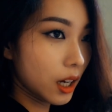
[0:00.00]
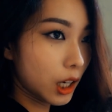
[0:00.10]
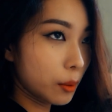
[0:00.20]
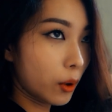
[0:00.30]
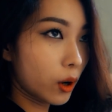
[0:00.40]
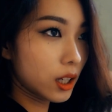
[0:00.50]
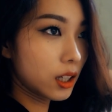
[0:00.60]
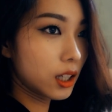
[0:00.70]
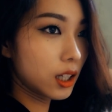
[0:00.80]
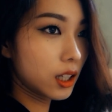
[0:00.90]
이
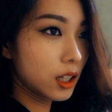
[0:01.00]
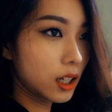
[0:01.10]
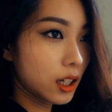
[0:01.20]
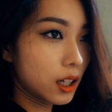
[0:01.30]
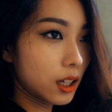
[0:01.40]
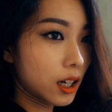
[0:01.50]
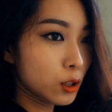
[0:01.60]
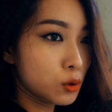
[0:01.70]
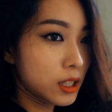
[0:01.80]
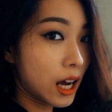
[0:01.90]
머리가
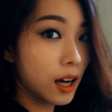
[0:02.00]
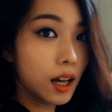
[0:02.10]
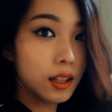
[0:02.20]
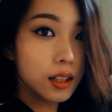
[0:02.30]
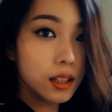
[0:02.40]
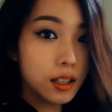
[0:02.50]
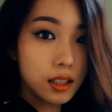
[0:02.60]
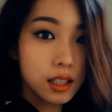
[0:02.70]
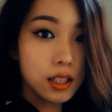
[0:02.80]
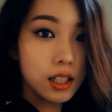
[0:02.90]
약간
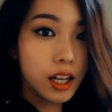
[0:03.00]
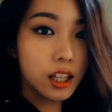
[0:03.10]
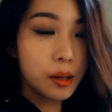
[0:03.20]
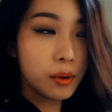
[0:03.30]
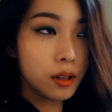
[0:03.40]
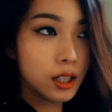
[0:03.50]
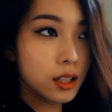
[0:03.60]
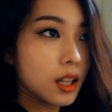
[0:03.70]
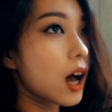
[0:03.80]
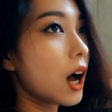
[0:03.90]
질리게
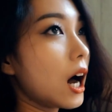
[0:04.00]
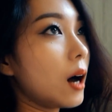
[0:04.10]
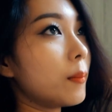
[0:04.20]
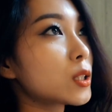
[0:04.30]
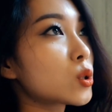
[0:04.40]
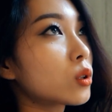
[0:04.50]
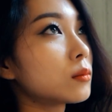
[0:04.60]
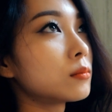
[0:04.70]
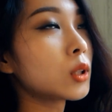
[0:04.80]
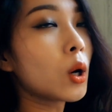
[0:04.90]
되면은 아마
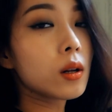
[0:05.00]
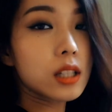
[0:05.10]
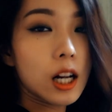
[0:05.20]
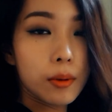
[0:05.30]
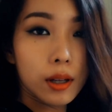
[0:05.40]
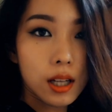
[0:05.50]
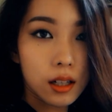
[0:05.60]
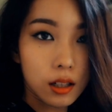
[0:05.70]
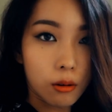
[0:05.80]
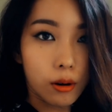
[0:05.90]
조금 더 짧게
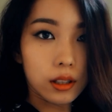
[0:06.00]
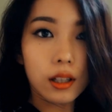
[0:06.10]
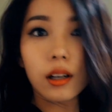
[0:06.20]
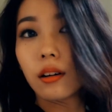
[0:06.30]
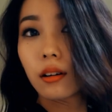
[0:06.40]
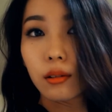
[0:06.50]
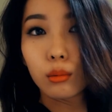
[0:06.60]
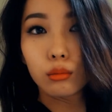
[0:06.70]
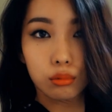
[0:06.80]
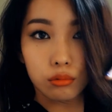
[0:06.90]
자를 것 같아요. 요
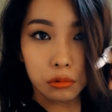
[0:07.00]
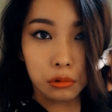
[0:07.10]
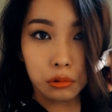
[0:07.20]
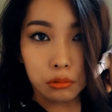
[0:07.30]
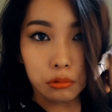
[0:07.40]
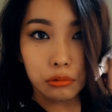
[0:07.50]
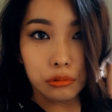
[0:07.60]
정도?